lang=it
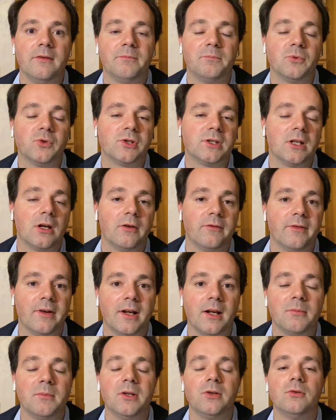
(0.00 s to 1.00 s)
possiamo
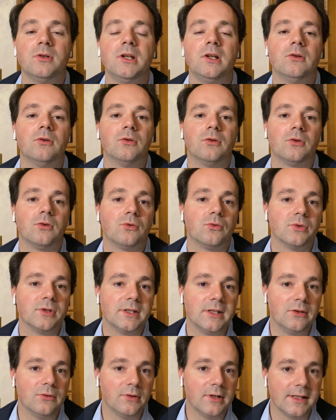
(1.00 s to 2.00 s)
fare a meno di loro,
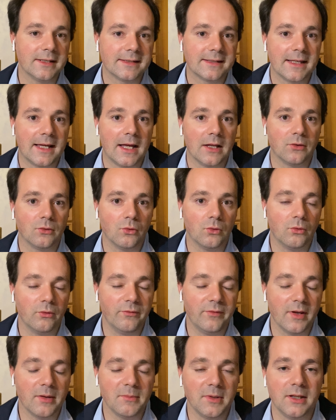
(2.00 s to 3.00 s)
così non è stato,
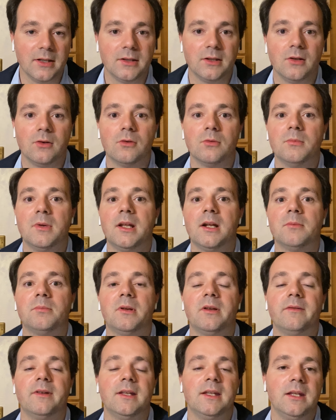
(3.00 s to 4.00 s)
ovviamente come era
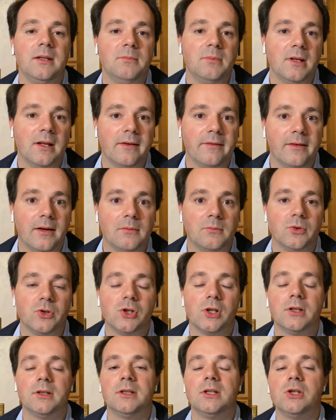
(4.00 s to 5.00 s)
prevedibile avevamo
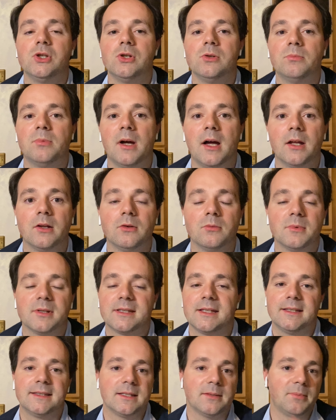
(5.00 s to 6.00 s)
già anticipato, ma
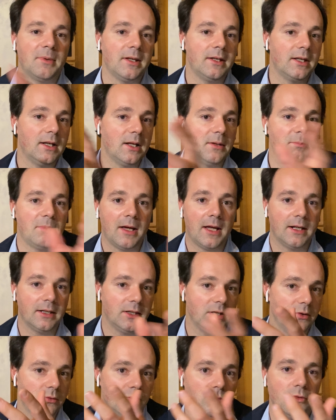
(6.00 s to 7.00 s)
senza prendere le
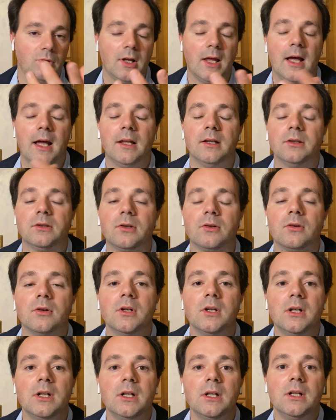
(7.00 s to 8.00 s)
parti di uno o l'altro.
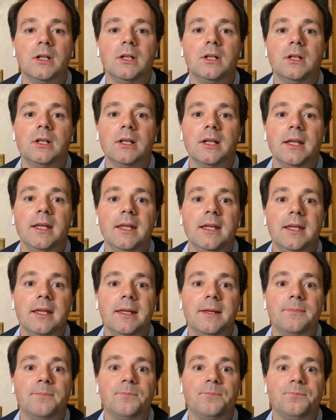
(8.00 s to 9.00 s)
E
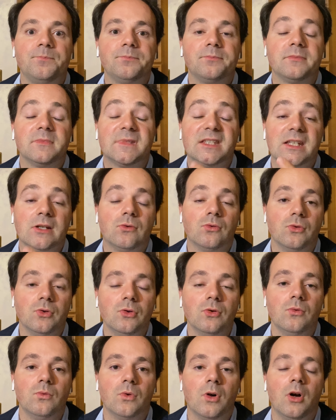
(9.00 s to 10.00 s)
ehm, in
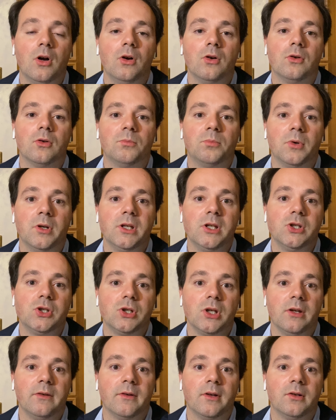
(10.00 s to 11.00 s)
secondo luogo poi
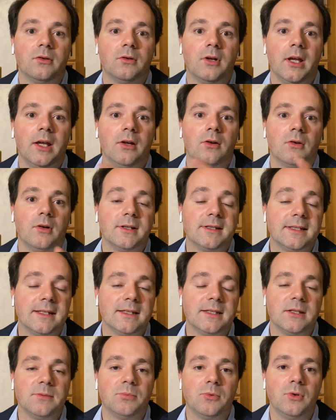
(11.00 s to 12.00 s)
dicevano, ecco, i
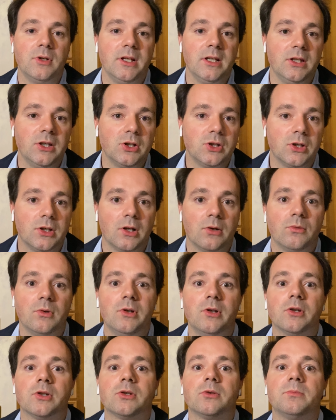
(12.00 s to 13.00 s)
stessi politici, tra cui il
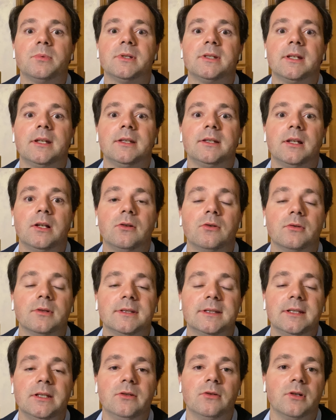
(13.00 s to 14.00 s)
nostro Presidente del
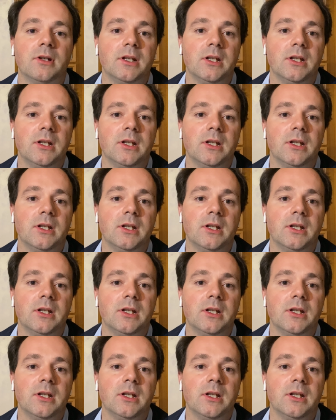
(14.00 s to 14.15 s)
Consiglio che